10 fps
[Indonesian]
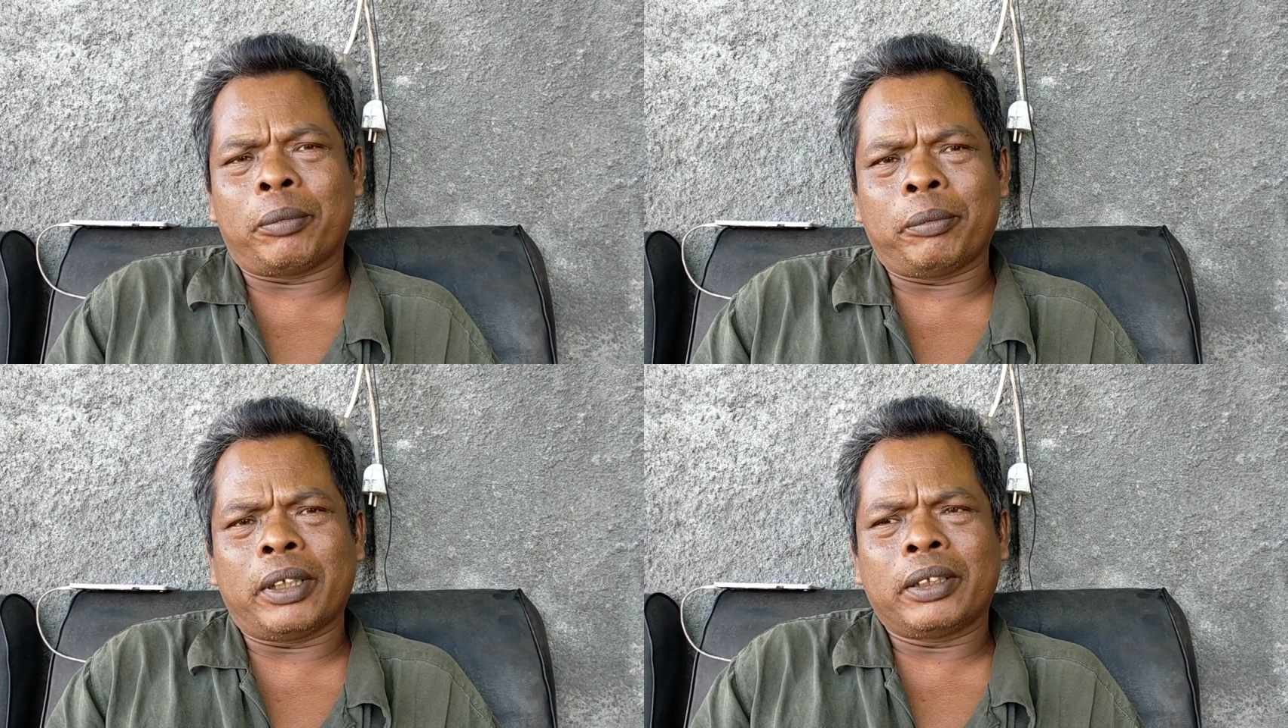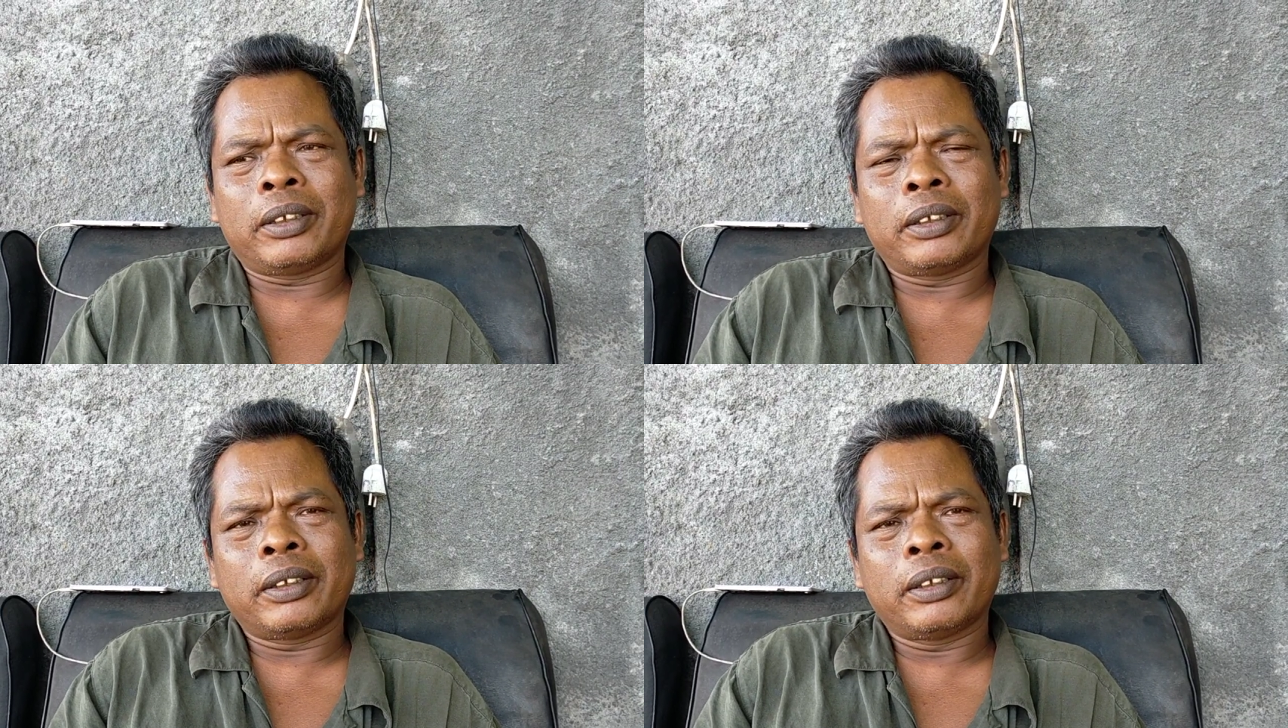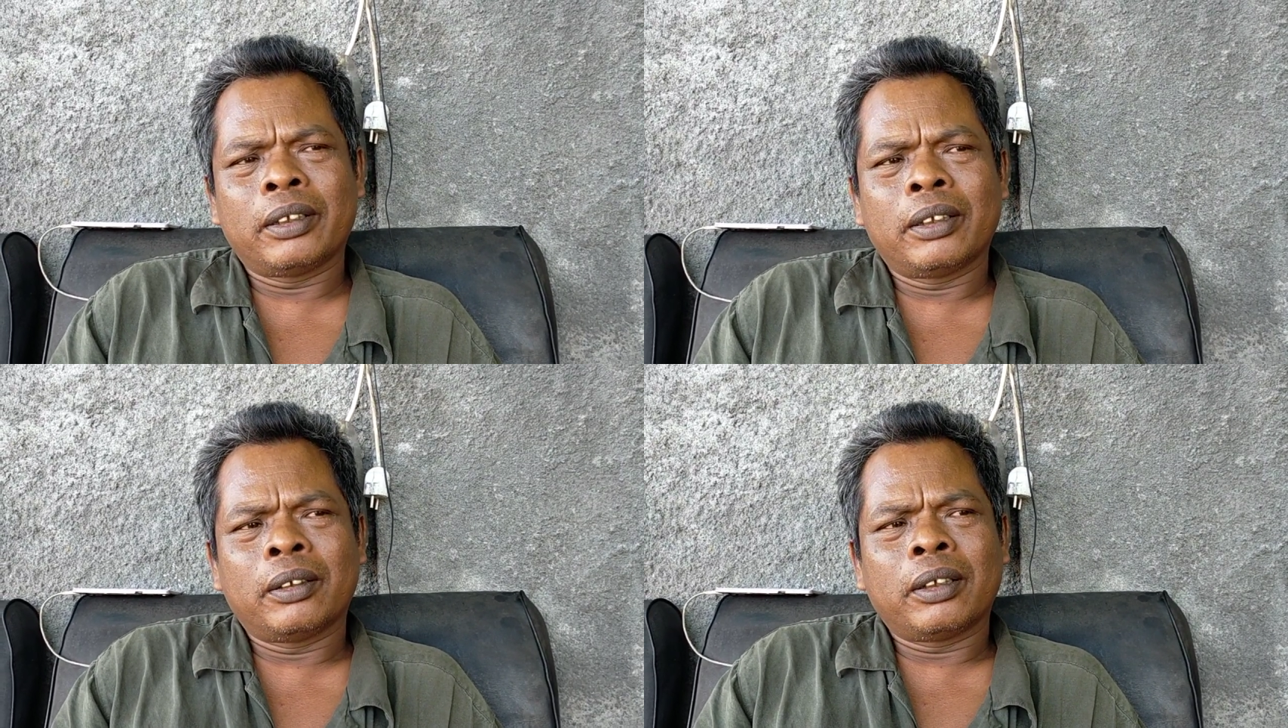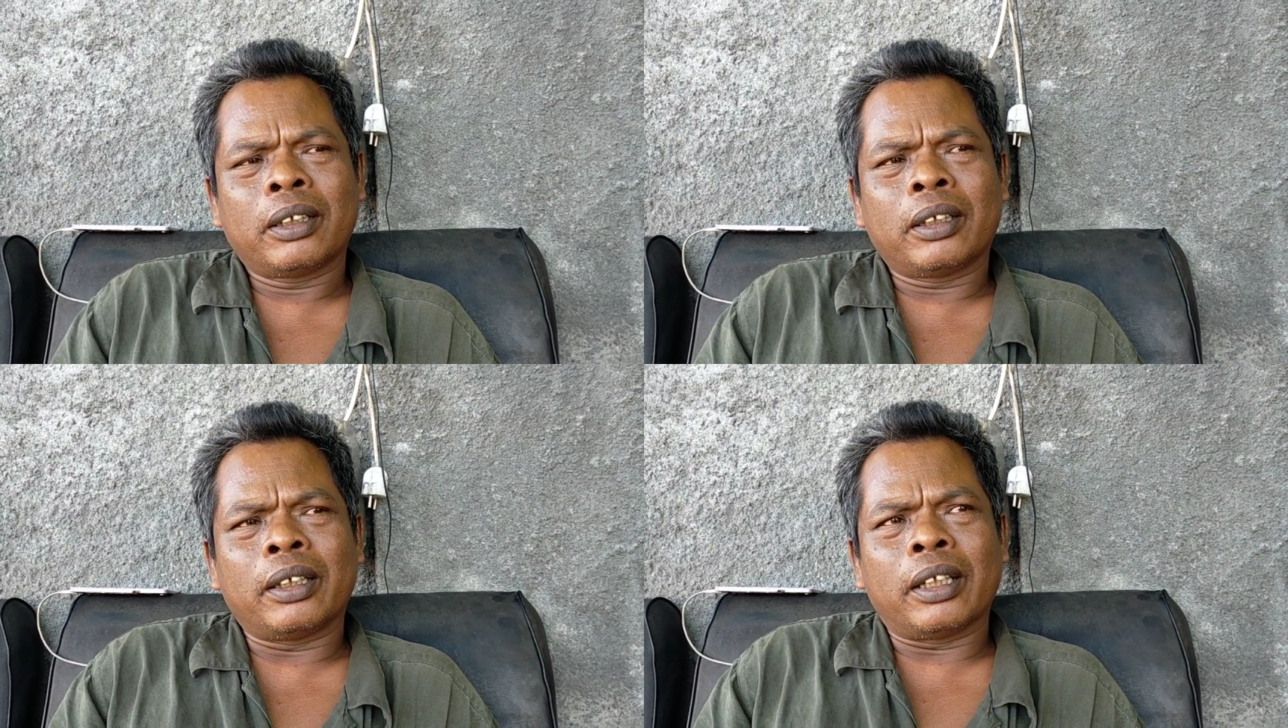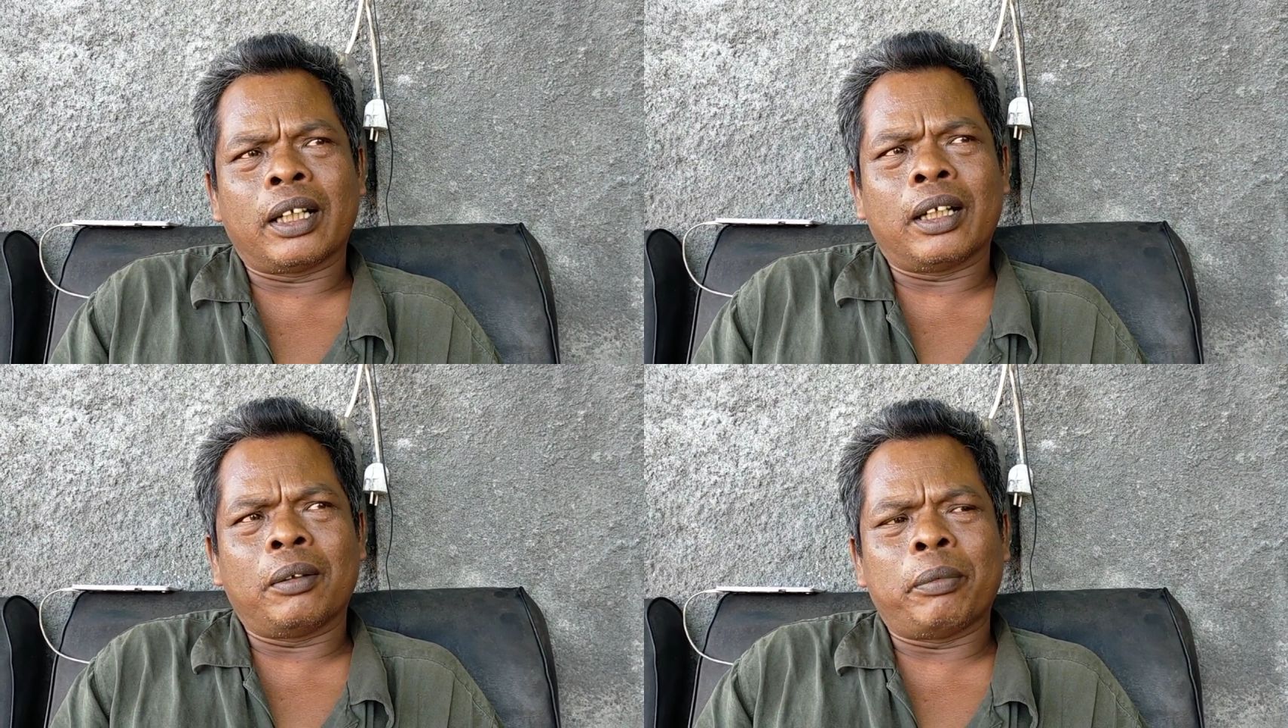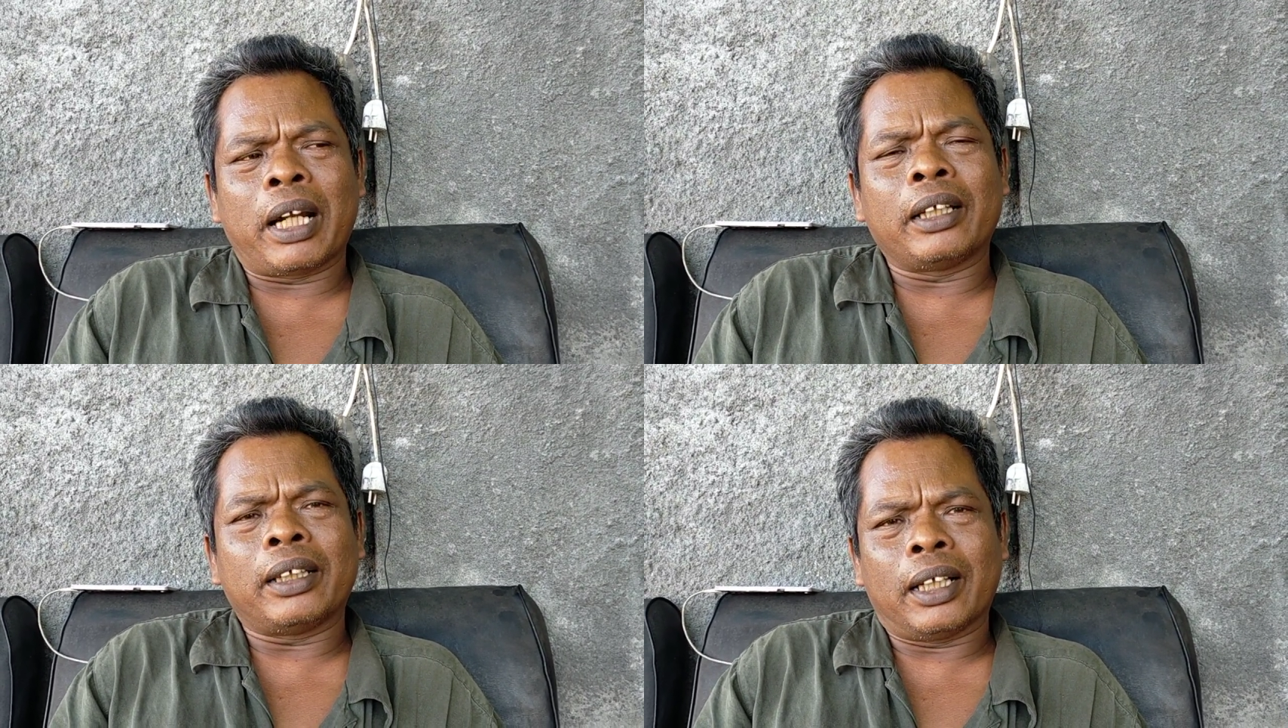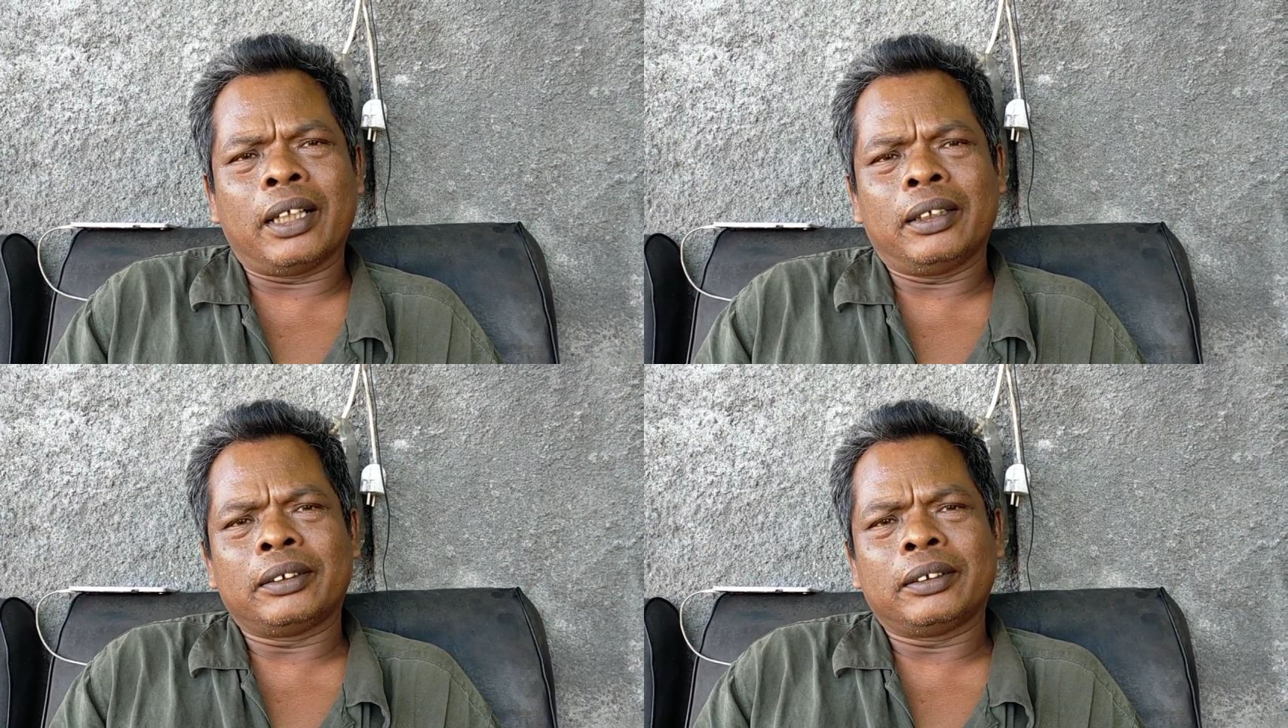memang. Mesinnya? Tinggal belanja lah.